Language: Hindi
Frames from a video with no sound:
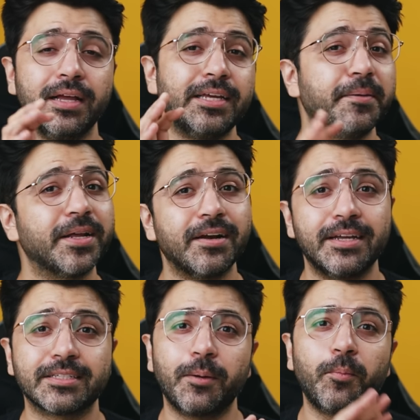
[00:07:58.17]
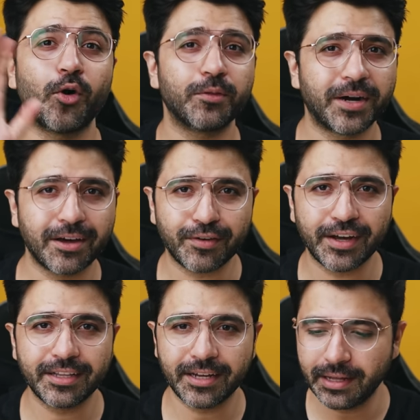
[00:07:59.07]
ये मेरे लेस का बहुत बड़ा
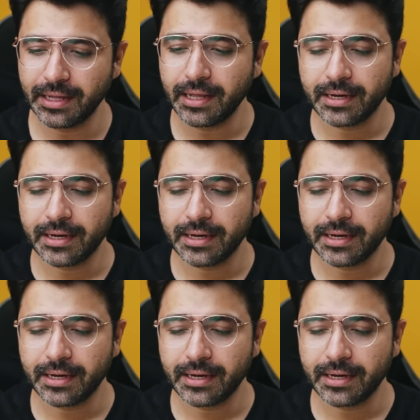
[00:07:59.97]
फ़ायदा है